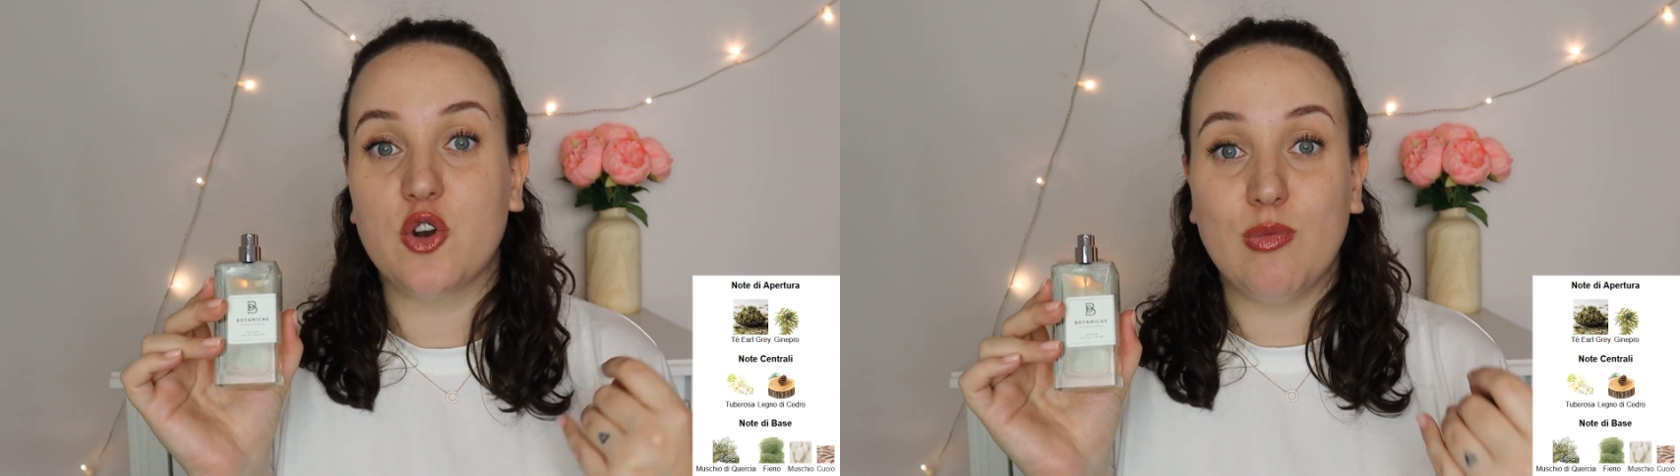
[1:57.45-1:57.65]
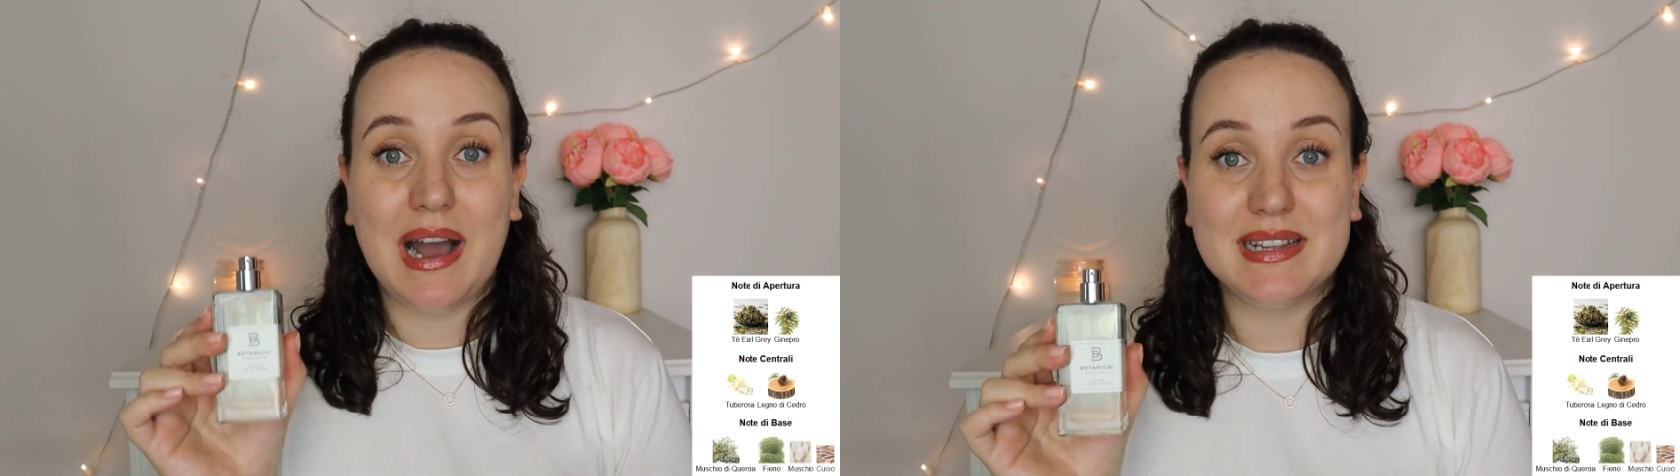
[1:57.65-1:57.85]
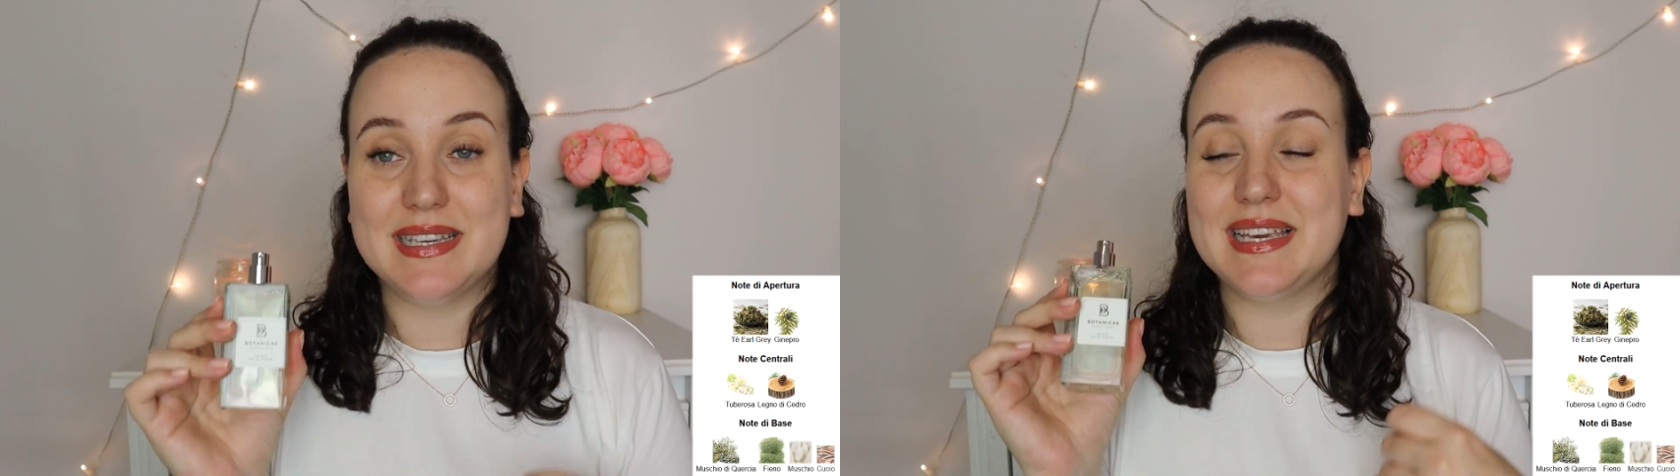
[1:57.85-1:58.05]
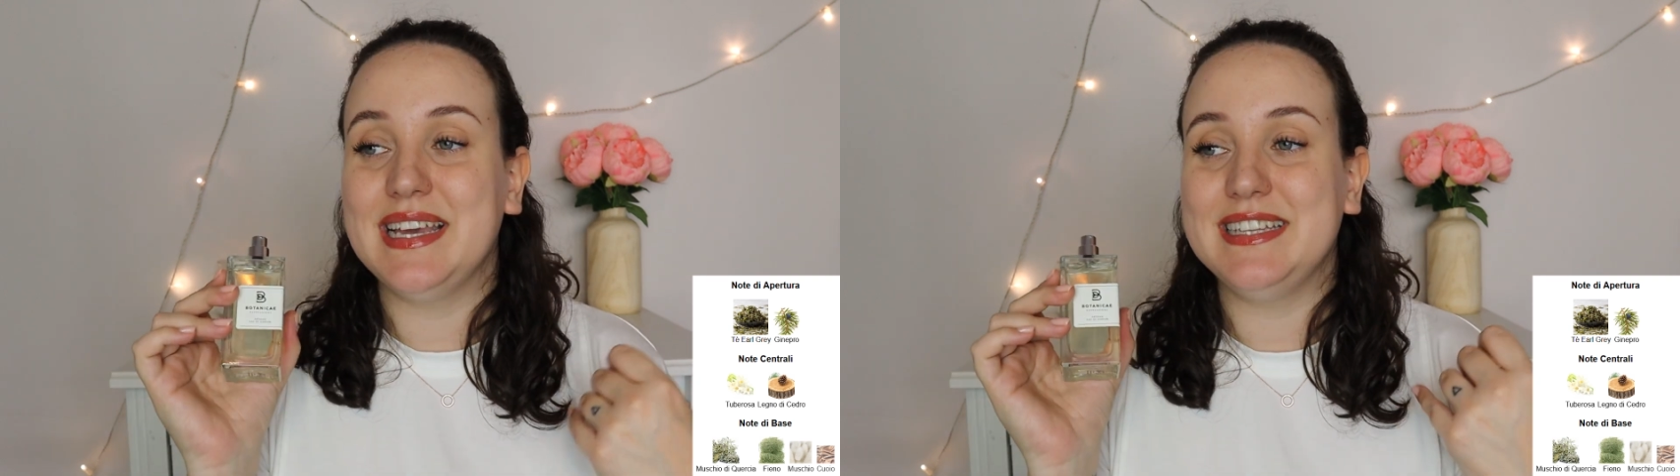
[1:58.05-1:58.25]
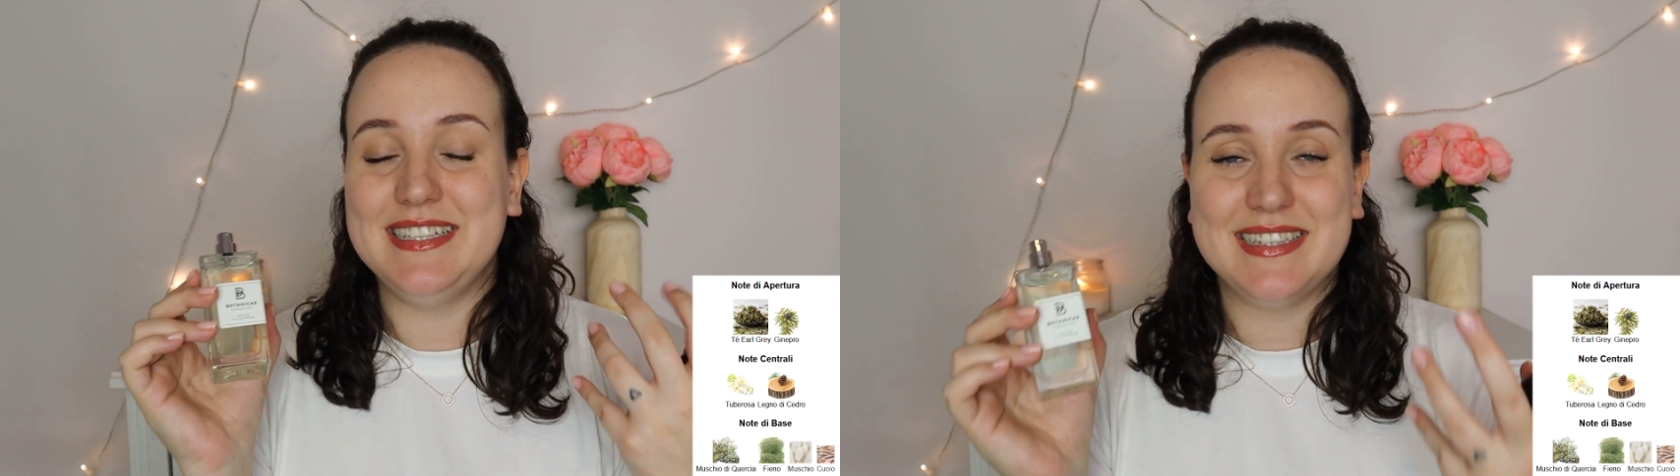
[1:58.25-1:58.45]

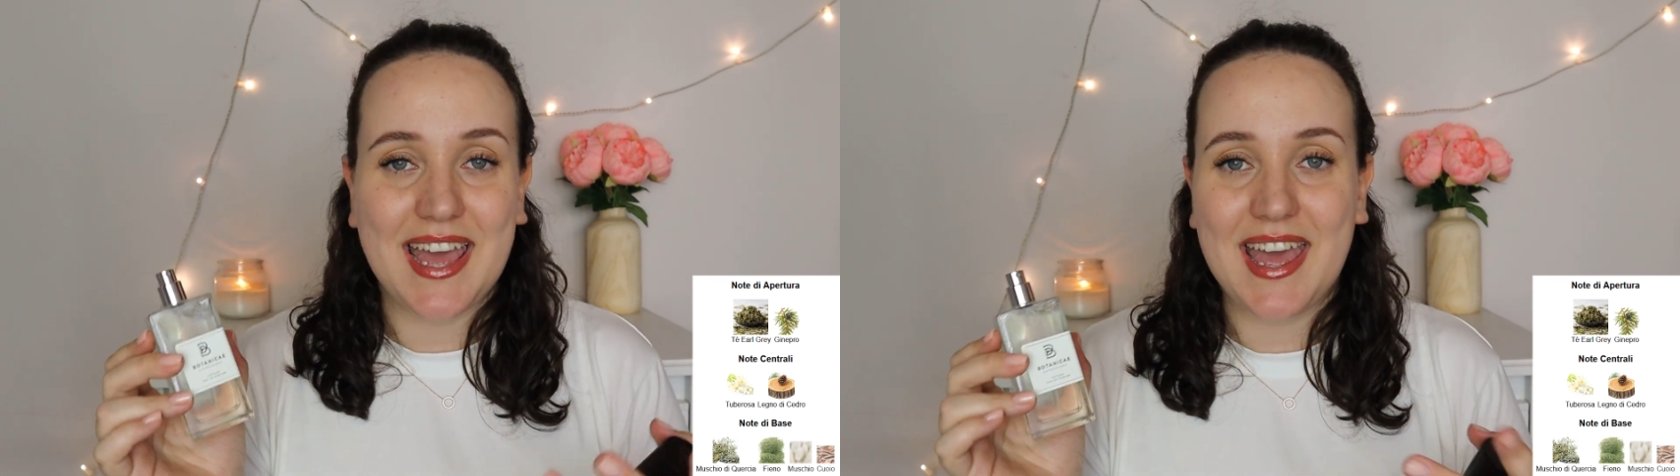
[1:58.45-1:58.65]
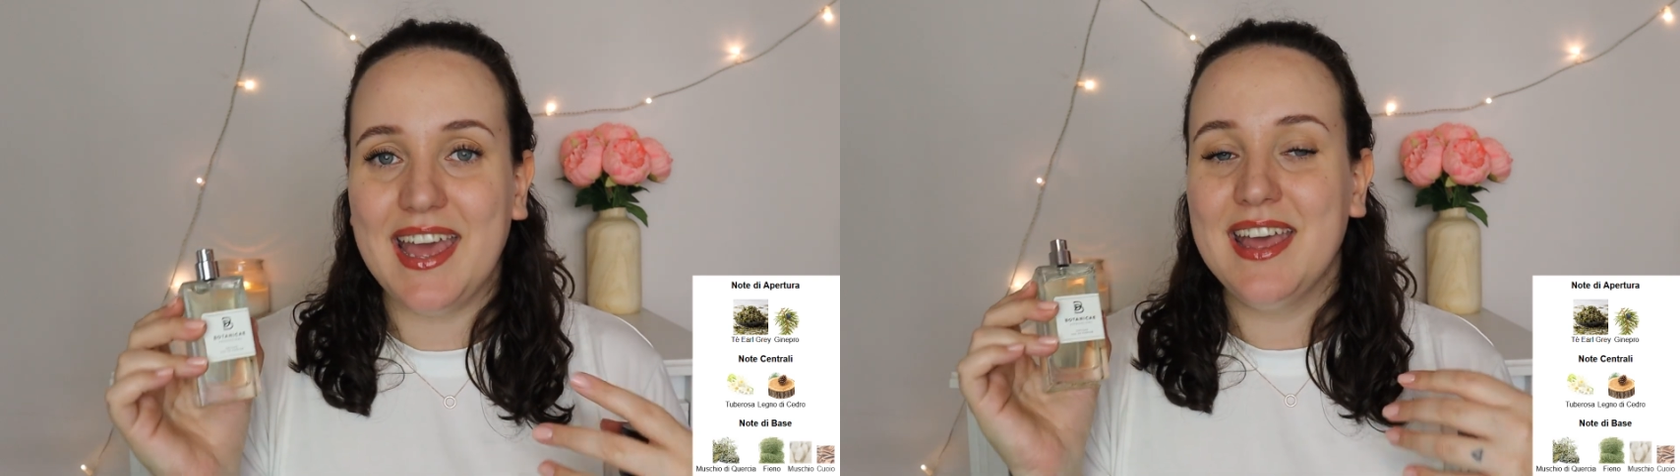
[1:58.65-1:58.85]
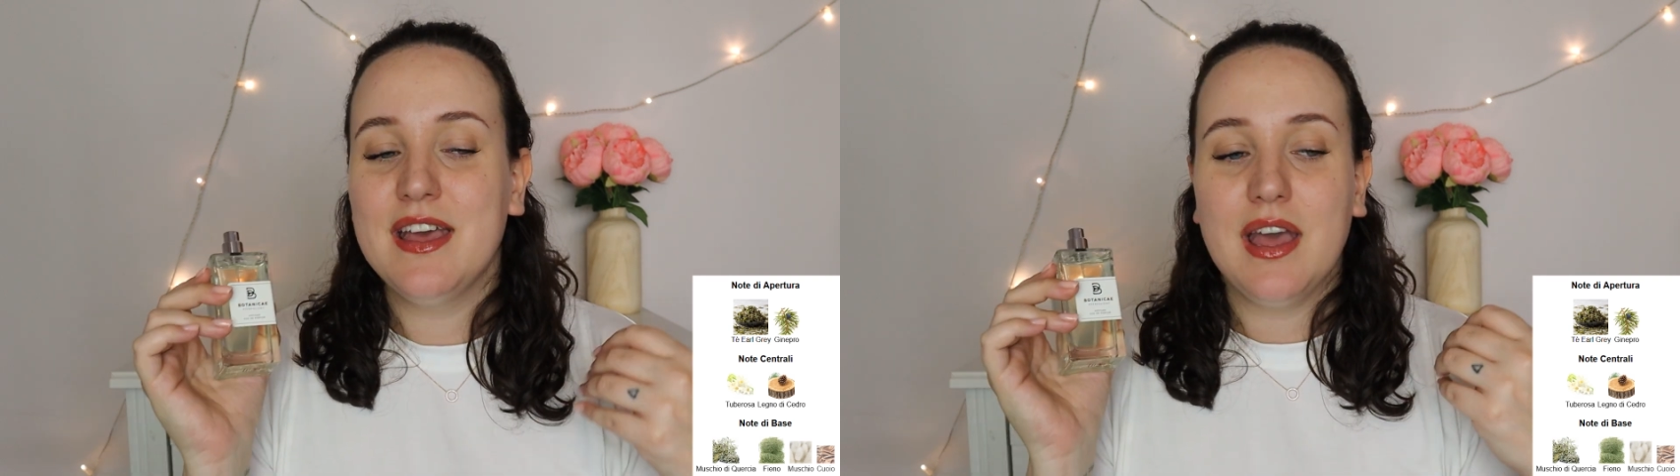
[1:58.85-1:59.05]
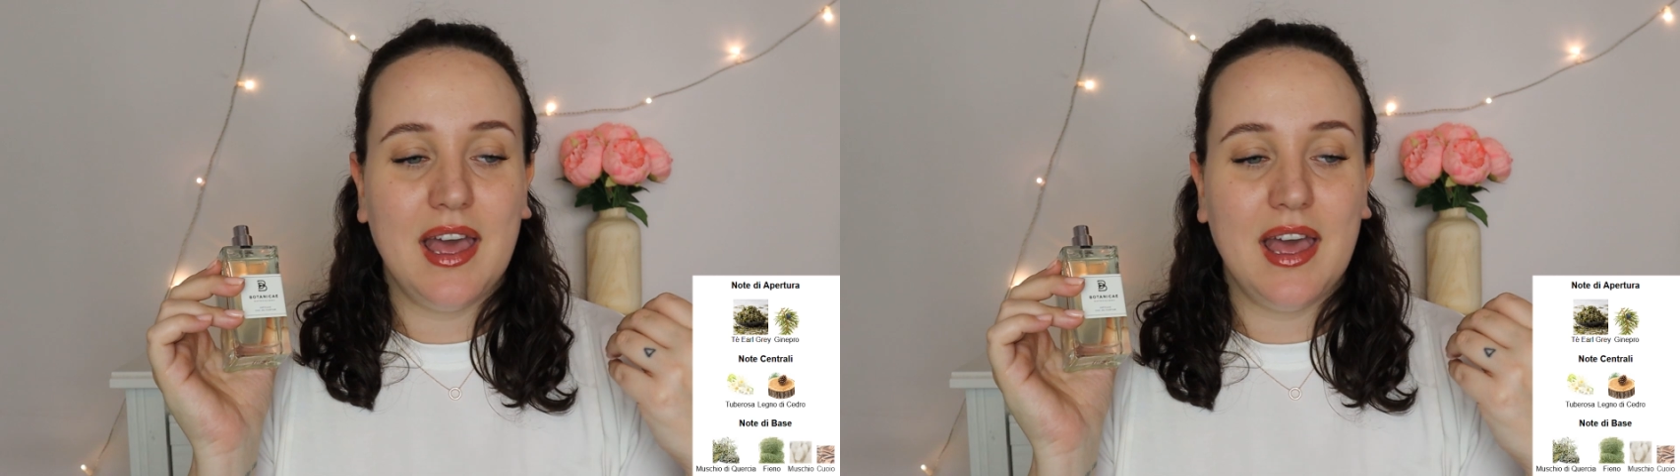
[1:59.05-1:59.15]
aromatiche di tè,